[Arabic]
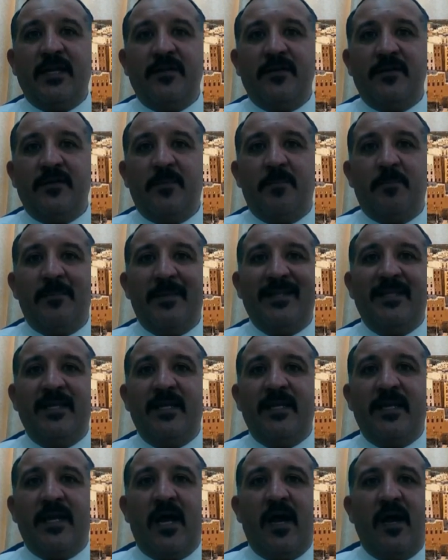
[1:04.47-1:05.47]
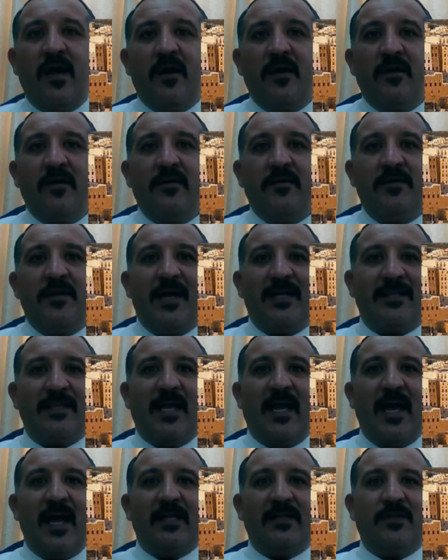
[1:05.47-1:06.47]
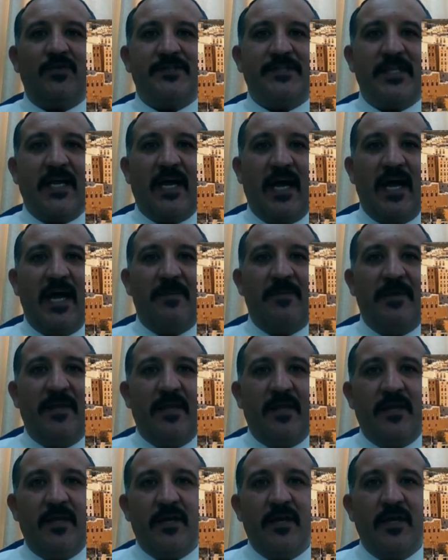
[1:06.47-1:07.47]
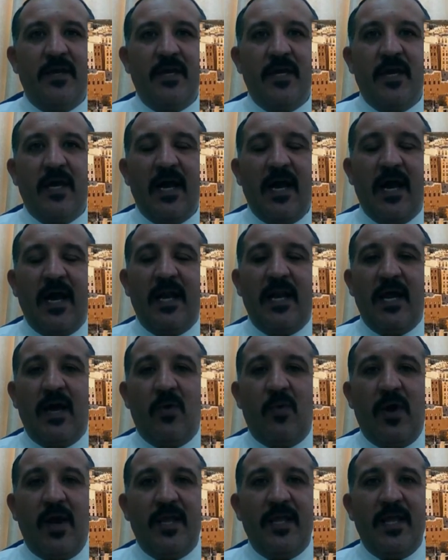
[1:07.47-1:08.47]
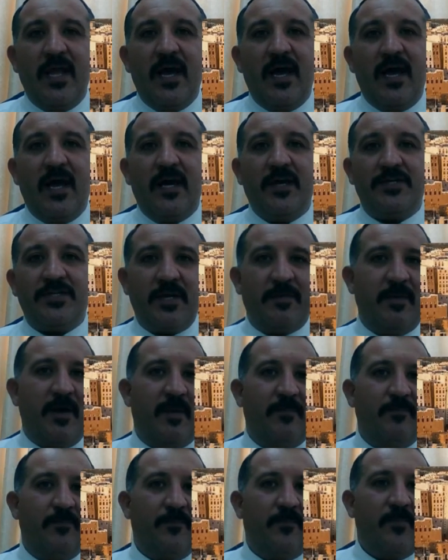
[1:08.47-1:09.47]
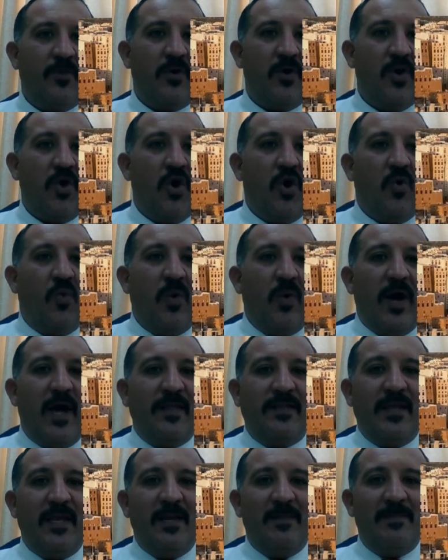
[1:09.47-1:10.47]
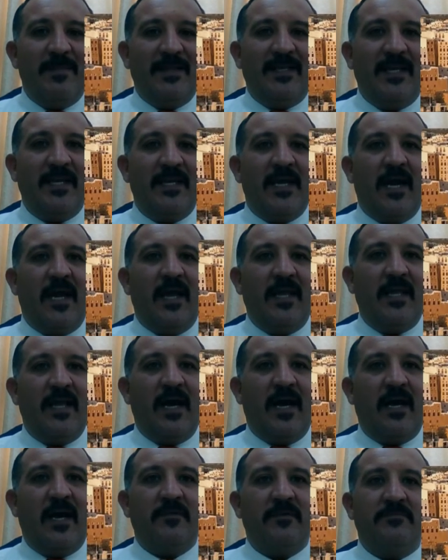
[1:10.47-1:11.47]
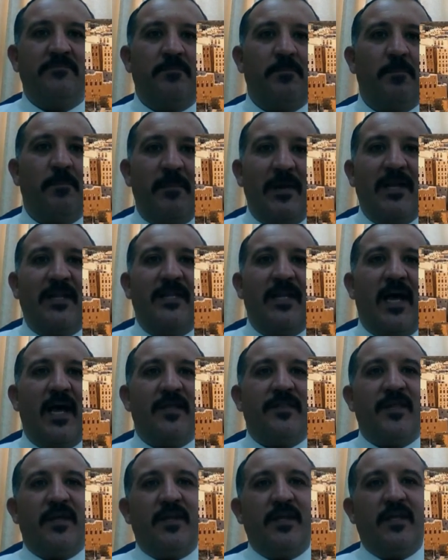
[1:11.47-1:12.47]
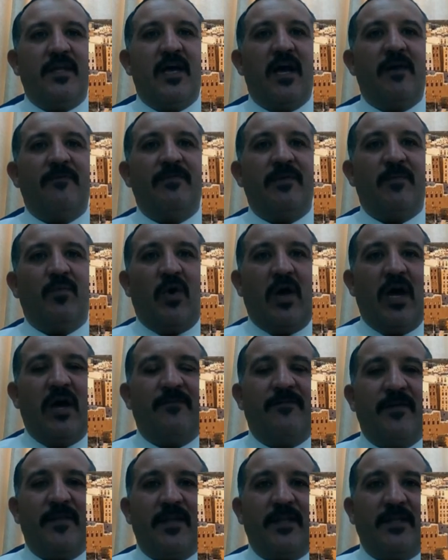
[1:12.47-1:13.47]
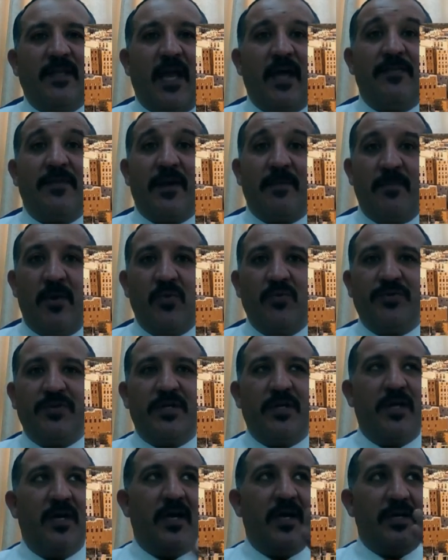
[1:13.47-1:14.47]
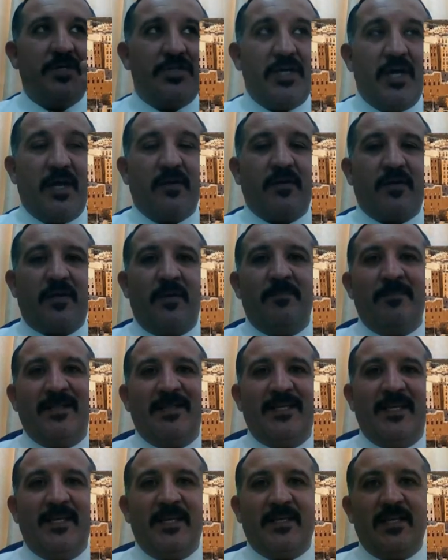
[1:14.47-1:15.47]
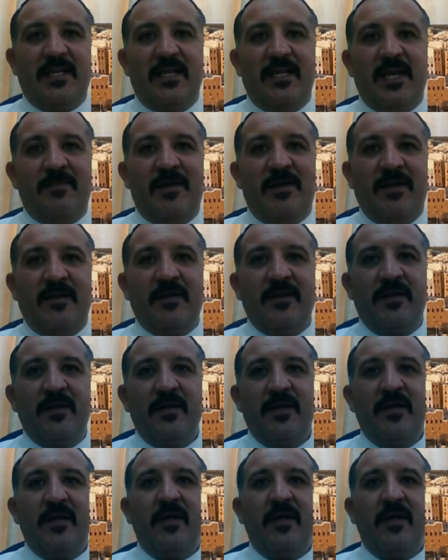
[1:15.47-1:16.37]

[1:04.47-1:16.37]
عن مدينة ناطحات السحاب ألا وهي شباب وهذه المدينة هي بلدة أثرية في محافظة حضرموت شرق مدينة اليمن